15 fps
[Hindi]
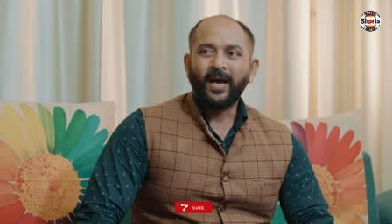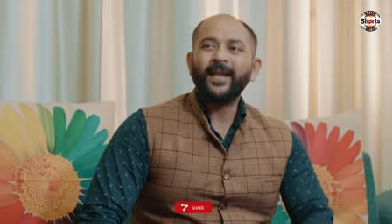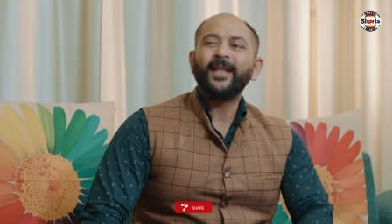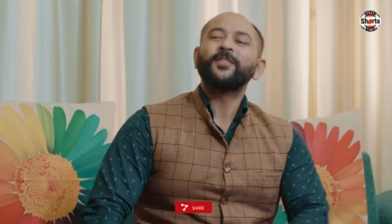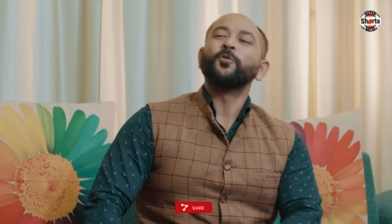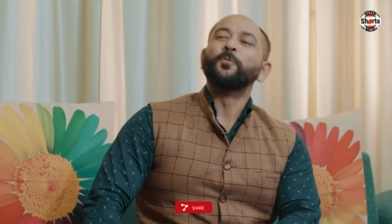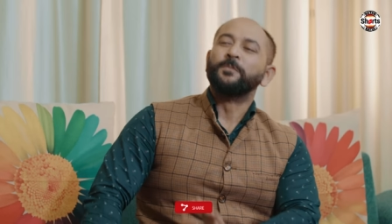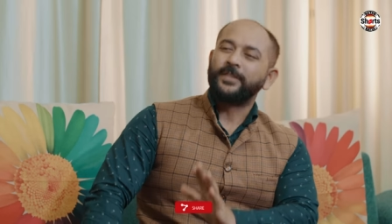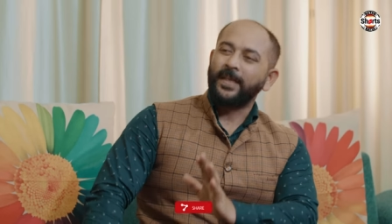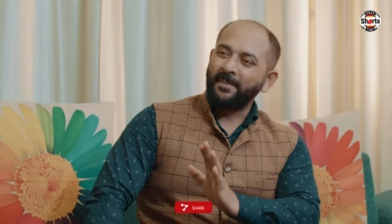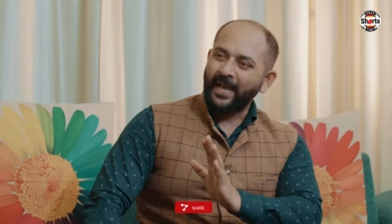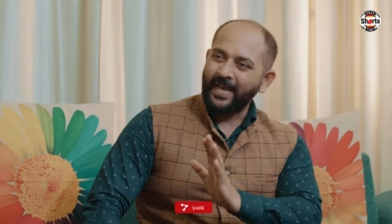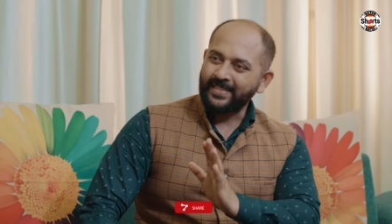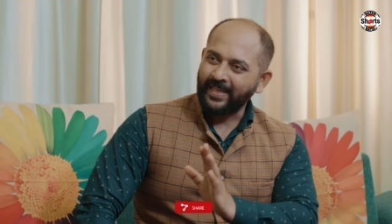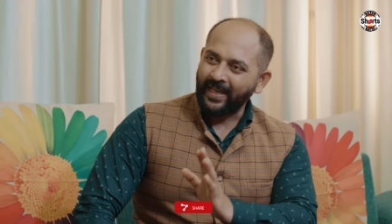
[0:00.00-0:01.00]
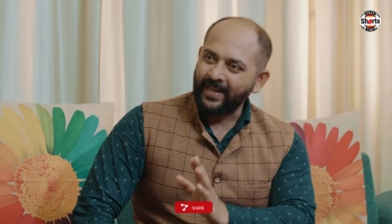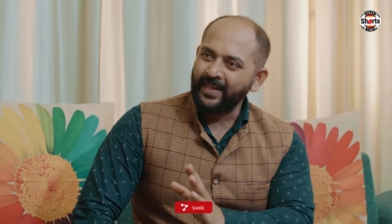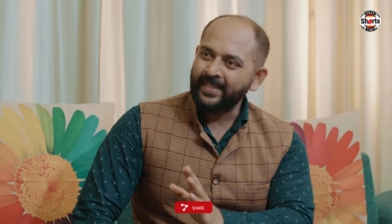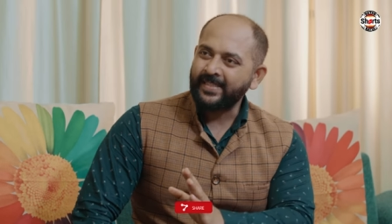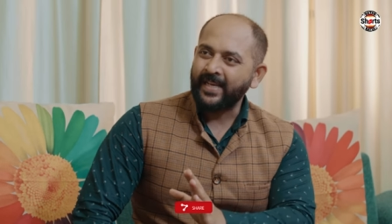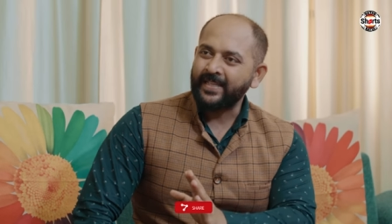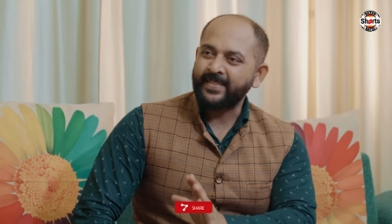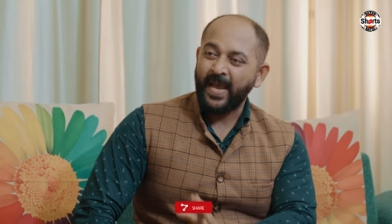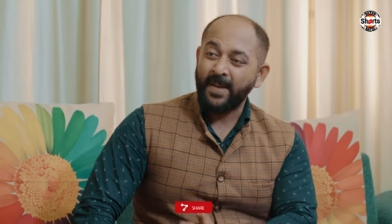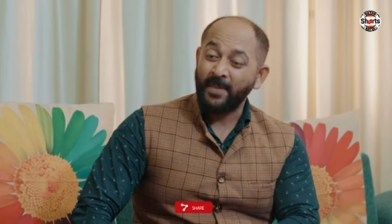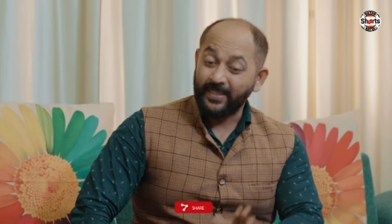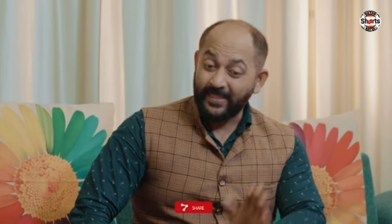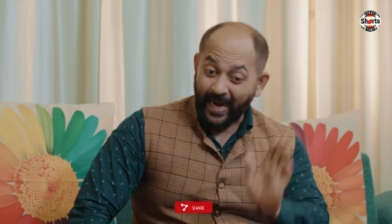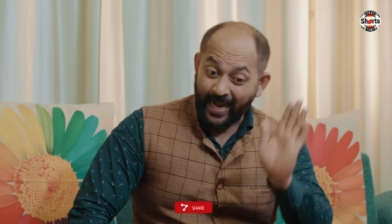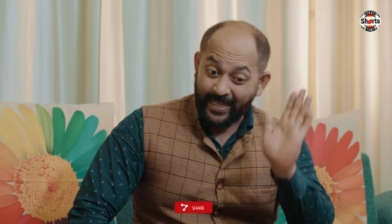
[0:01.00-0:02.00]
अरे तुमसे बहस करने से अच्छा है
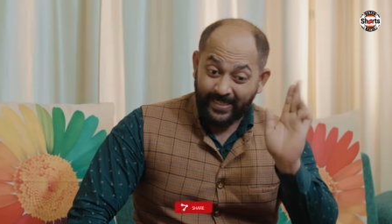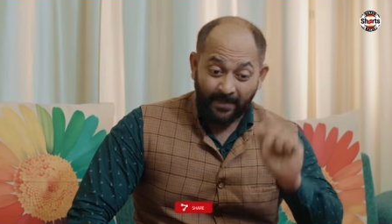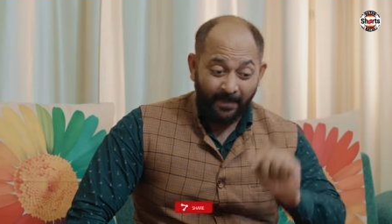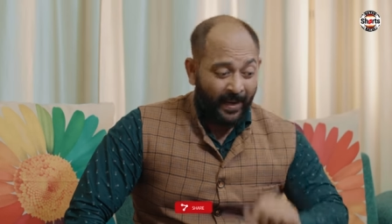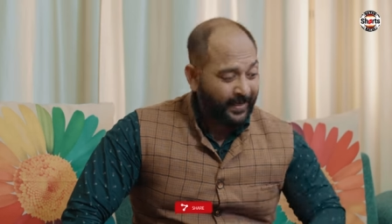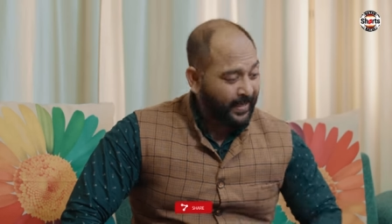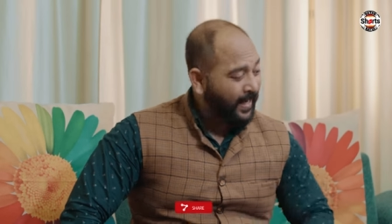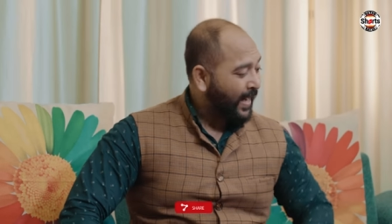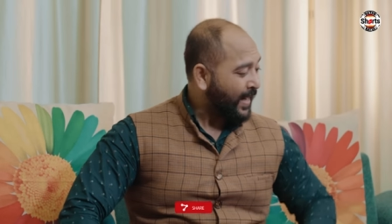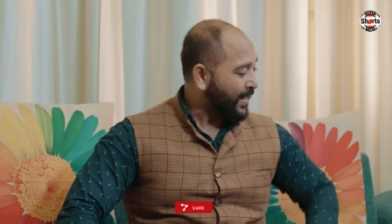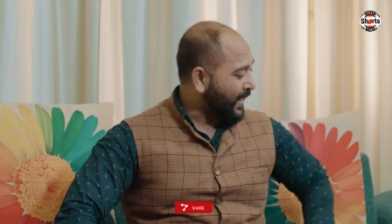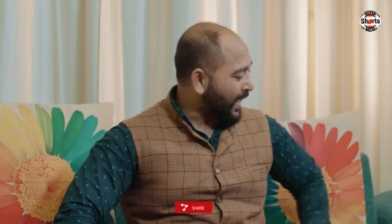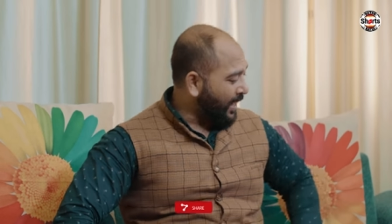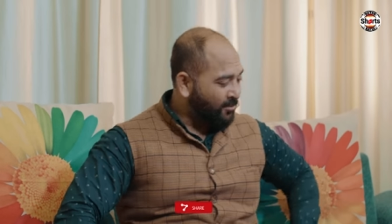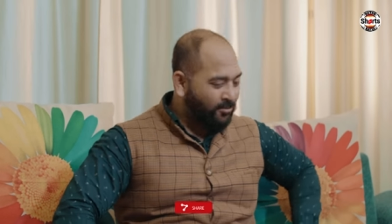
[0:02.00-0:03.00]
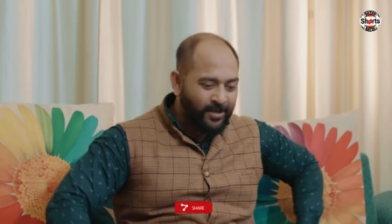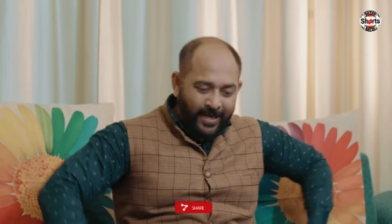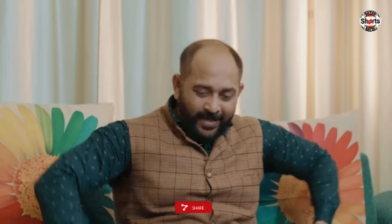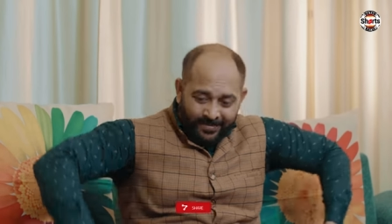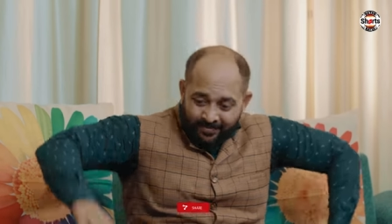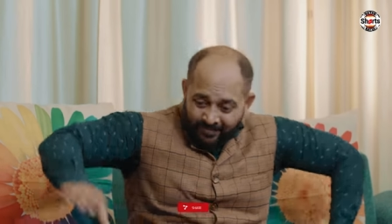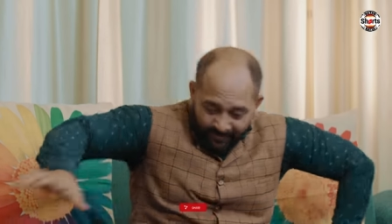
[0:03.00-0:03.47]
मैं जहाज का महंगा खाना खा लूंगा